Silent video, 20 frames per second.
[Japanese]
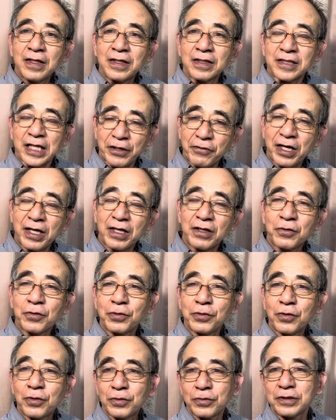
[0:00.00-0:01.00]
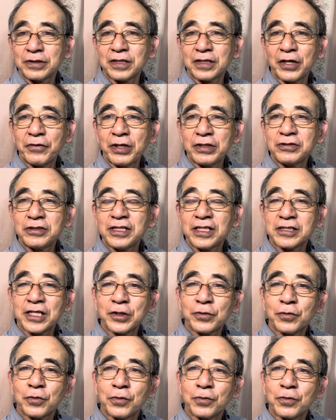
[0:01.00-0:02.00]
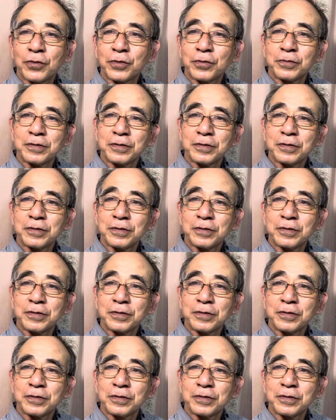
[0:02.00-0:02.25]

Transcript: 台湾この台湾維持ですけどこの